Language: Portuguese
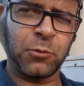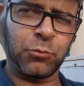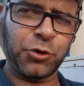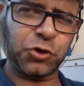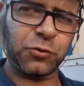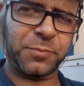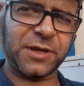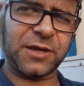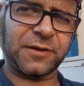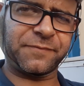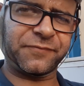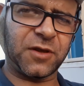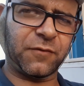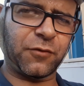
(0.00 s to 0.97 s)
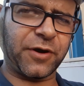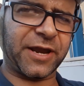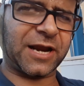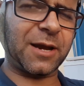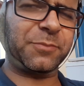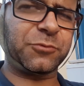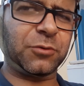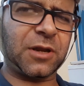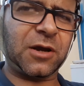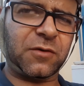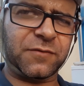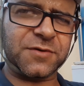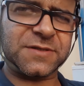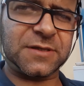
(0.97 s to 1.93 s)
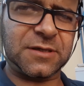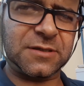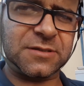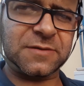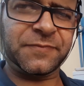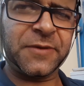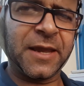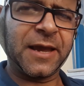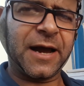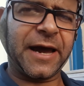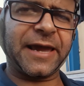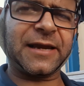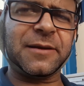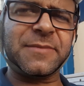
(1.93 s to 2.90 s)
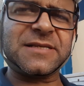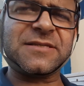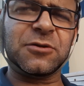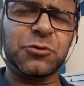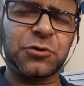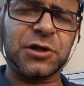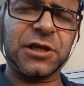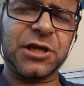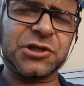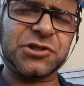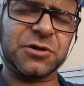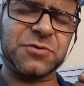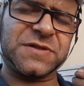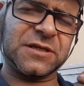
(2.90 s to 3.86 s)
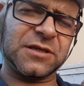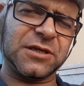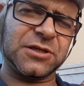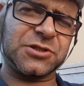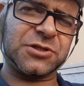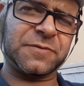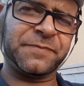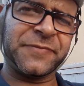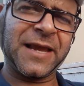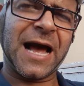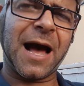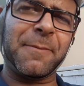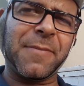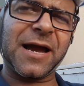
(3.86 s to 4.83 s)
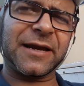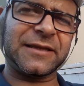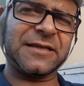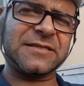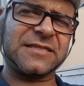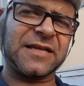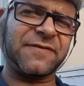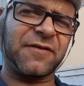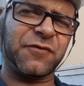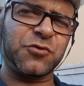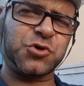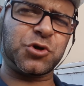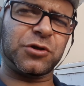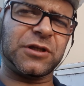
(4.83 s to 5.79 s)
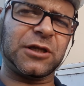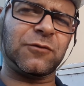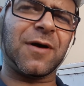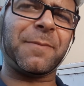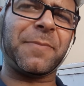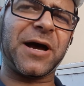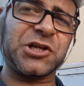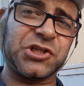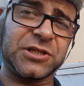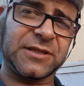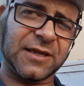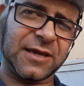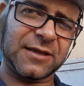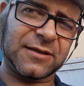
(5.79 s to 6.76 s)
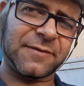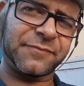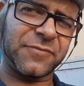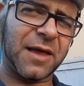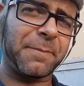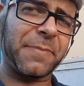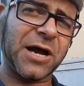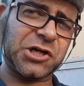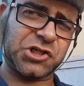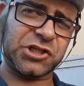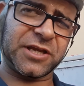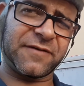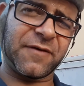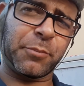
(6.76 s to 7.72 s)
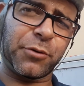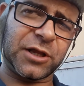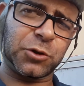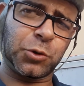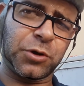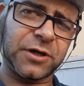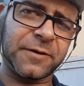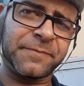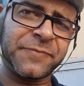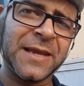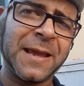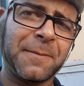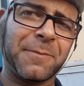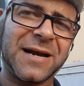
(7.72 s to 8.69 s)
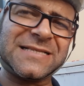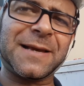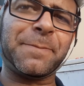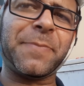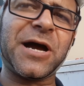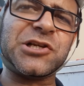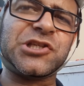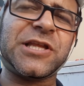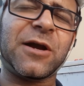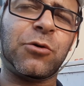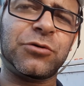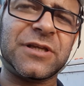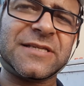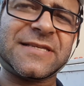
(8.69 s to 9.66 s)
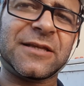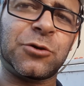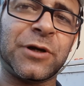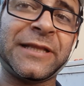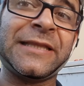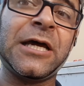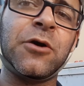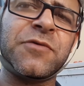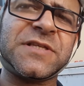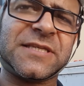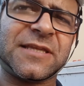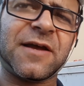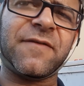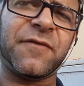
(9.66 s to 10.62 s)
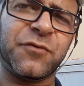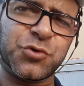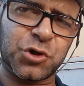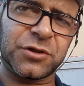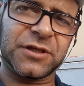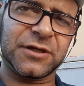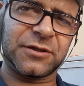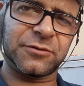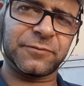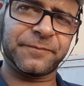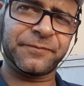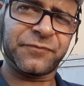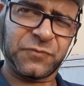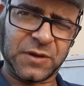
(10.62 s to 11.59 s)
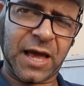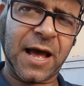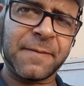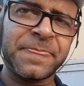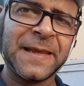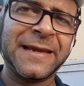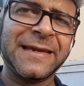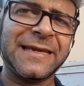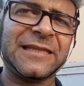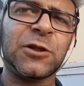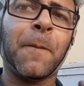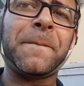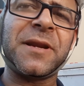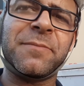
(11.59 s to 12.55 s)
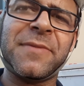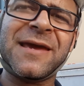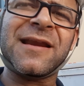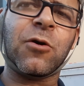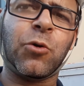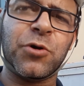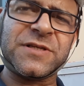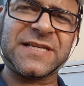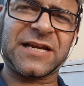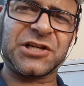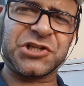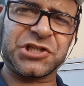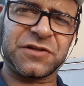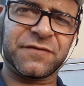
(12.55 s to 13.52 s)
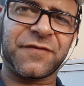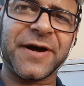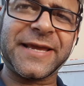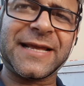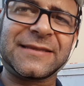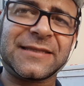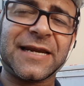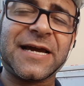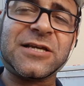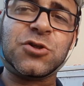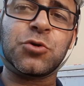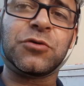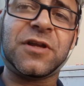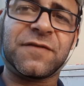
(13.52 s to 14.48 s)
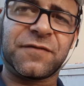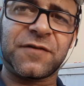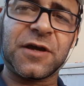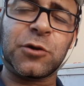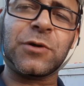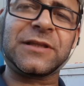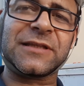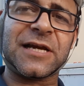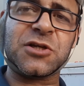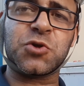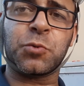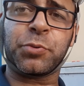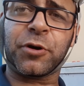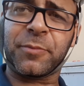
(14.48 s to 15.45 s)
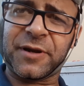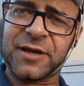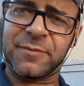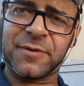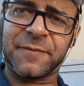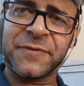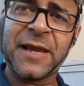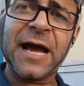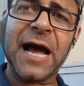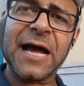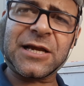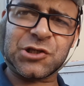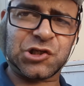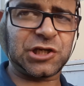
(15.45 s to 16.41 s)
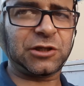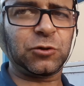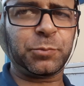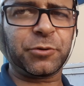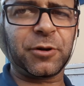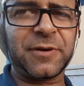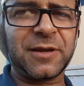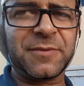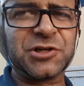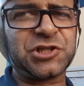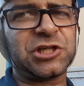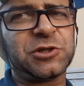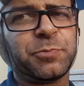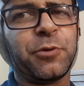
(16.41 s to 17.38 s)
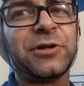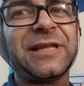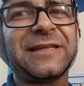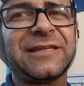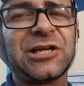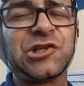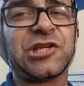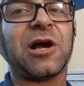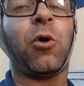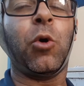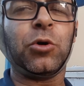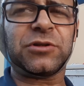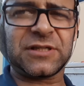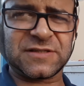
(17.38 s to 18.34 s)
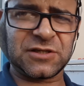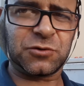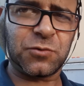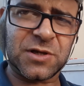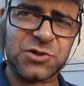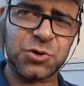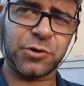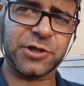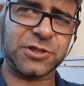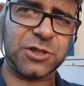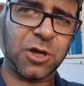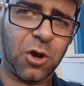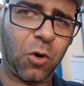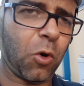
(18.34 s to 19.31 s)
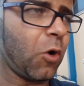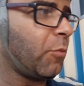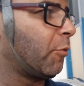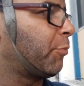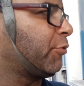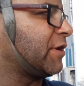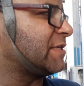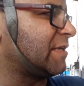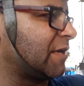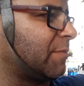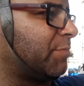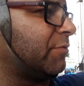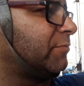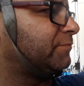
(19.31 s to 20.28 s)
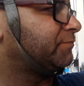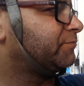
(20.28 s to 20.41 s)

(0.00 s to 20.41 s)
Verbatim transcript: Muito bem, eu vou recapitular com vocês. A reclamação do cliente era o seguinte, a máquina estava funcionando a parte interna, a parte da evaporadora, mas a parte da condensadora não estava funcionando, tá? Então, primeira coisa que a gente vai atrás do defeito, atrás do problema. Achando o problema, a gente pode até achar outras situações, como por exemplo,